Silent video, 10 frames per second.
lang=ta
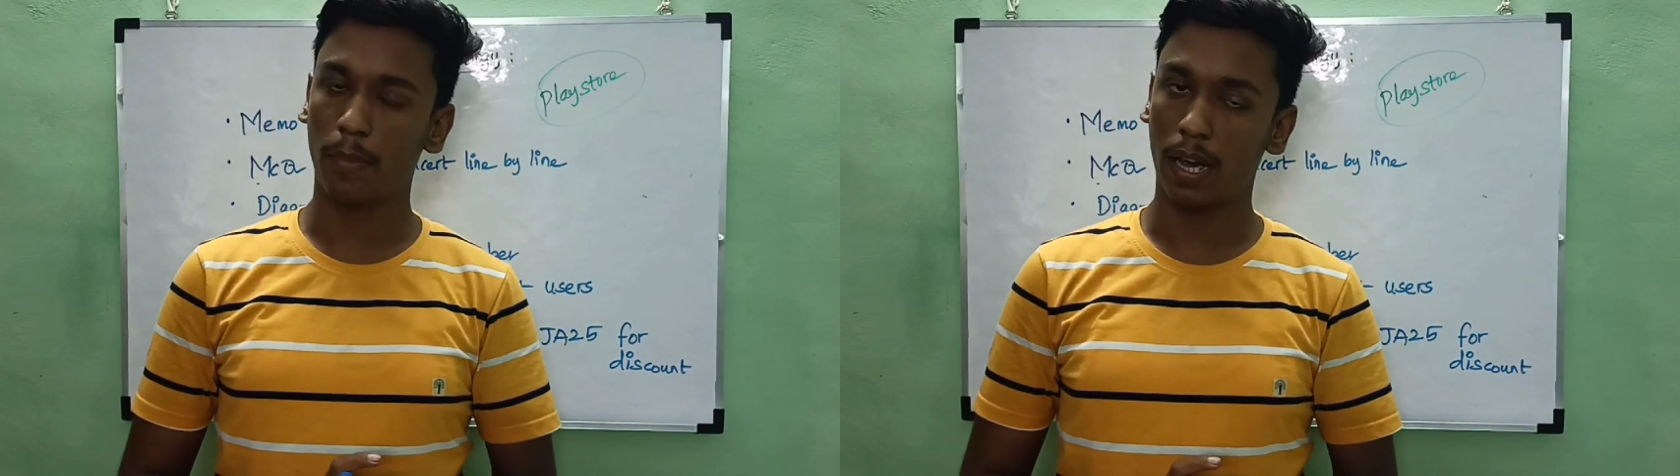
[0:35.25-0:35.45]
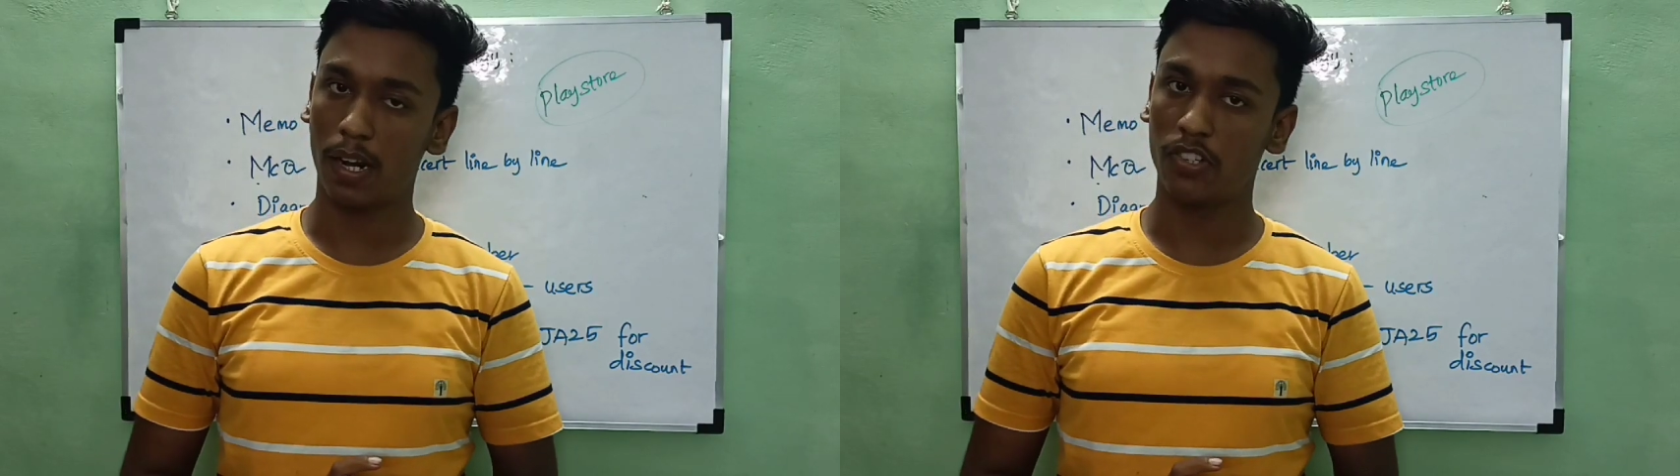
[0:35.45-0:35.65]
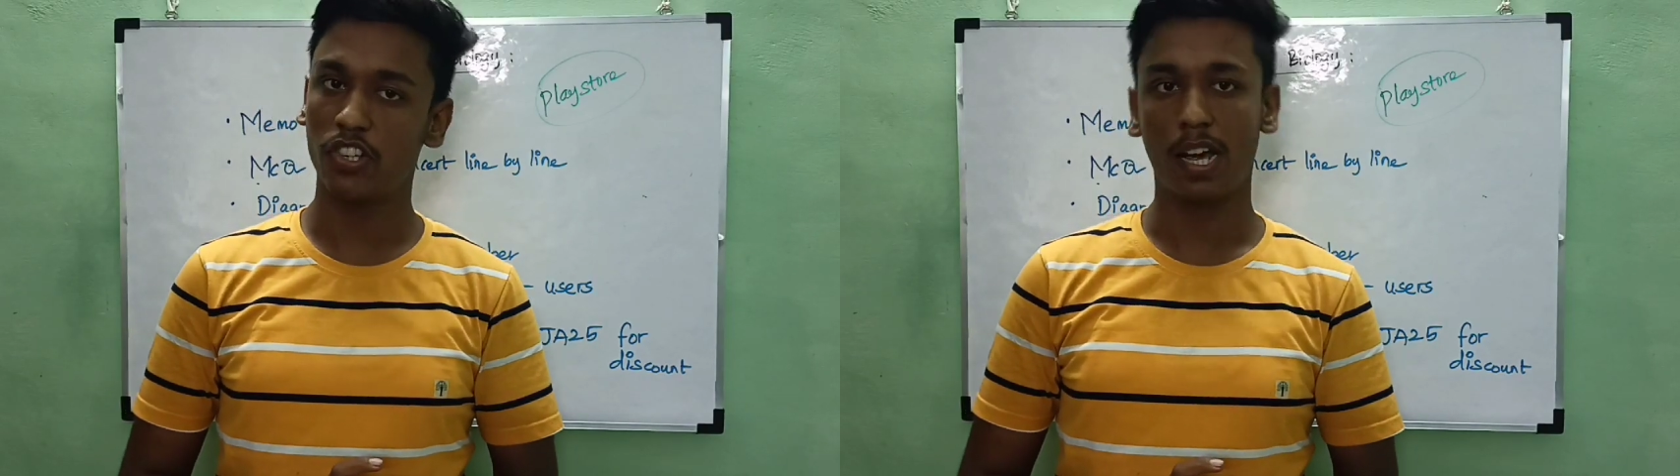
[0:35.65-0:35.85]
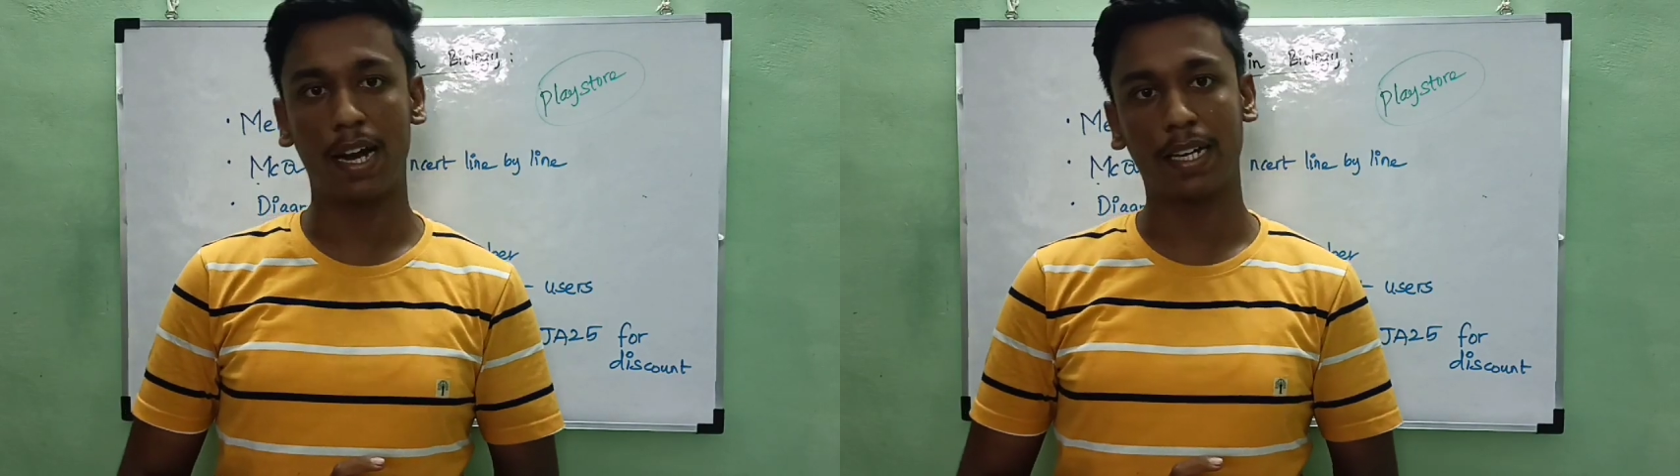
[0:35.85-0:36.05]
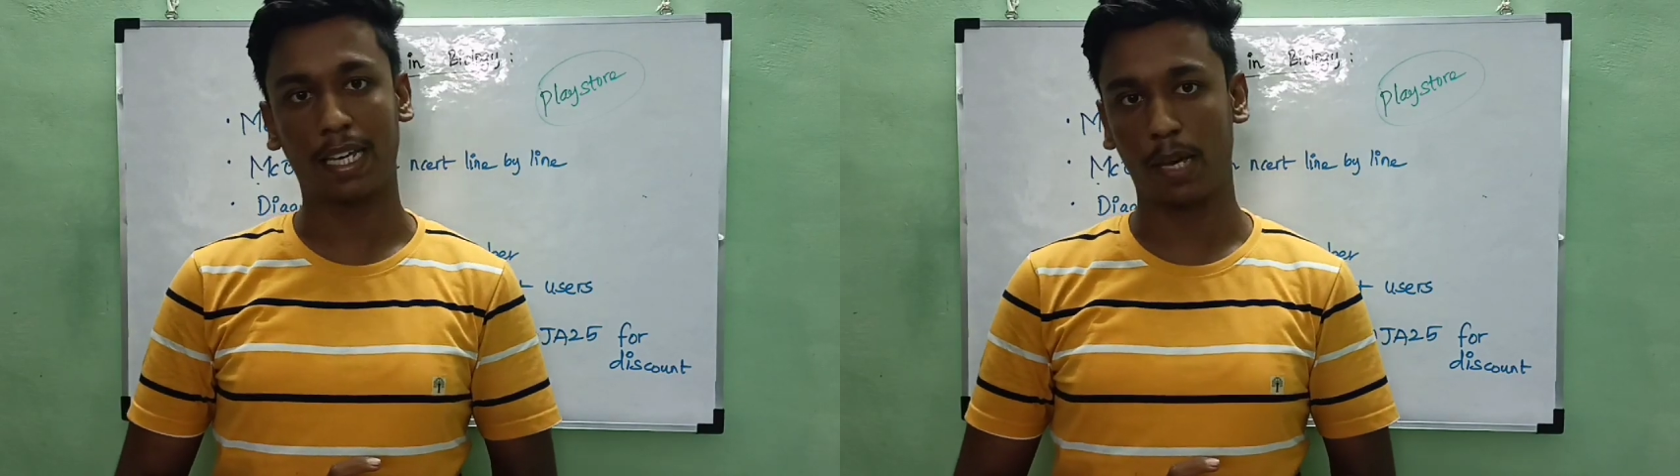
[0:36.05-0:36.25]
பயாலஜி
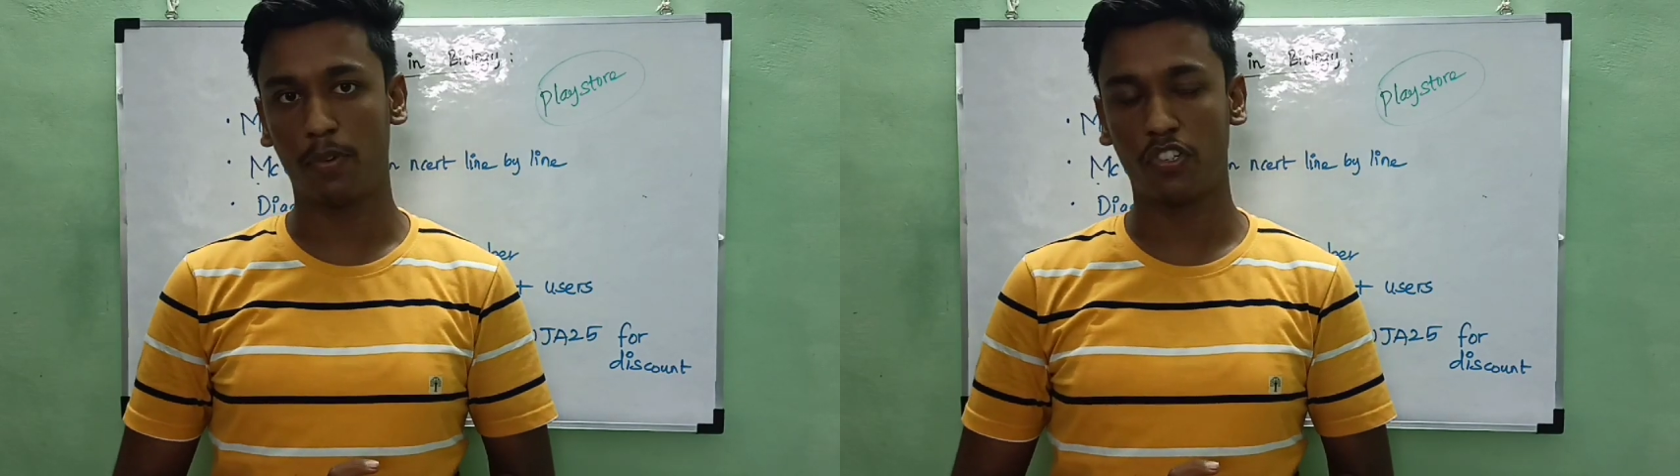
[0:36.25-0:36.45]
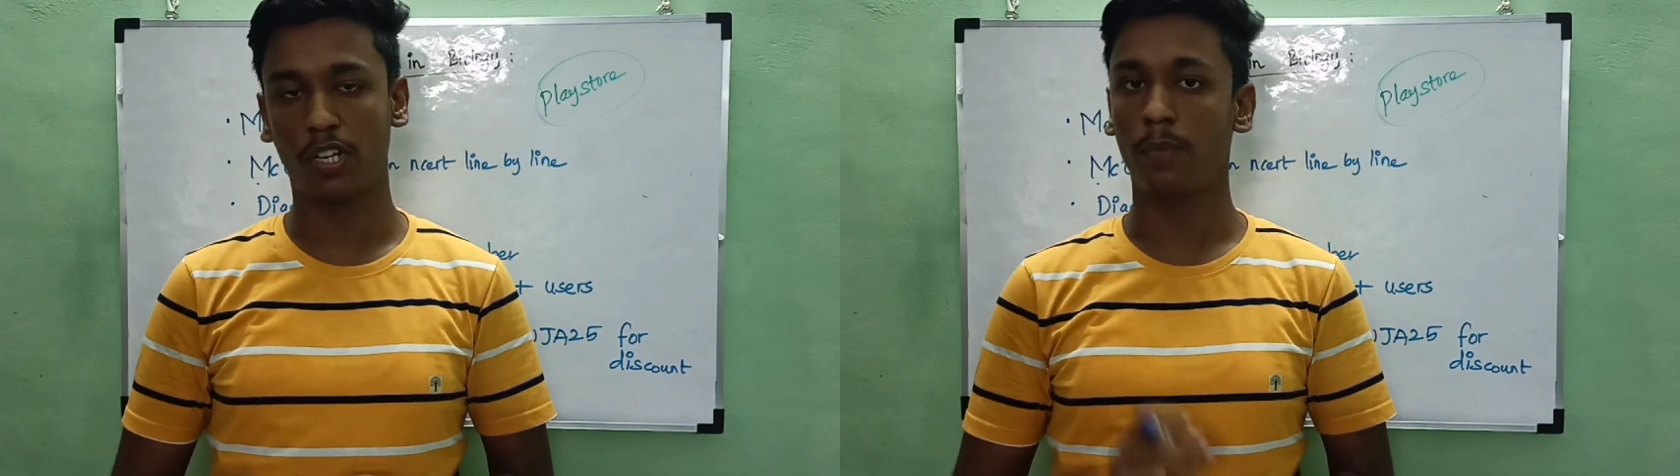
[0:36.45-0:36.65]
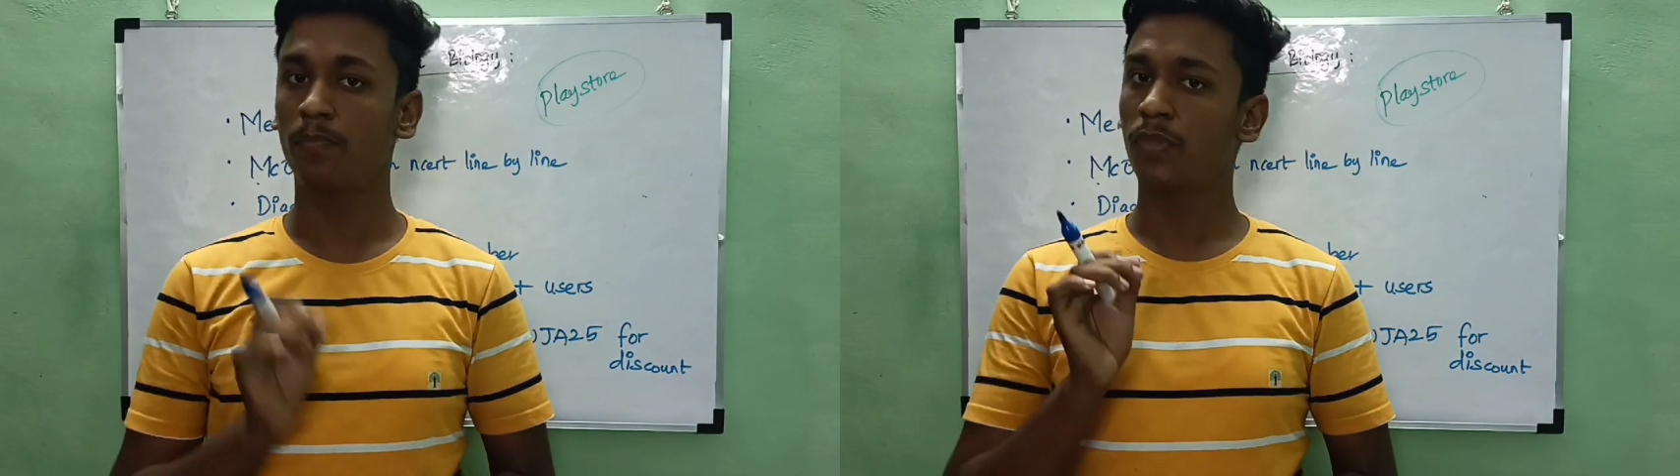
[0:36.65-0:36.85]
அண்ட் கெமிஸ்ட்ரி